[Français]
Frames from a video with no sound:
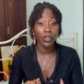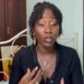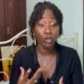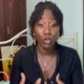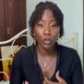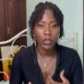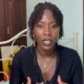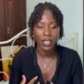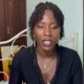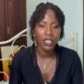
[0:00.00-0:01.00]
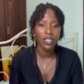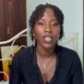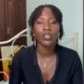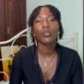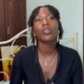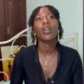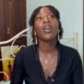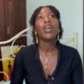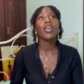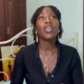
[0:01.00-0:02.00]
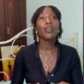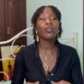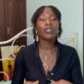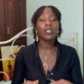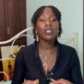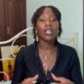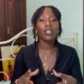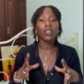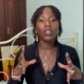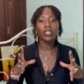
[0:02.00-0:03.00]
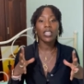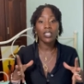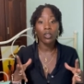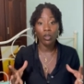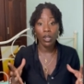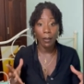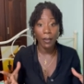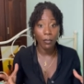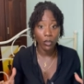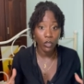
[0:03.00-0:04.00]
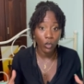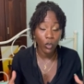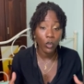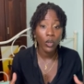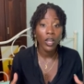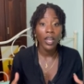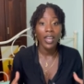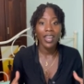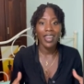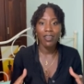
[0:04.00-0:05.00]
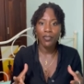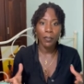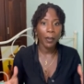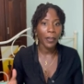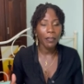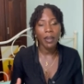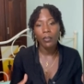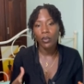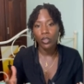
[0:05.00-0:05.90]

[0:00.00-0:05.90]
ce jugement, cette critique des autres. Et aussi cette tendance à dire que la maman solo, elle fait papa et maman.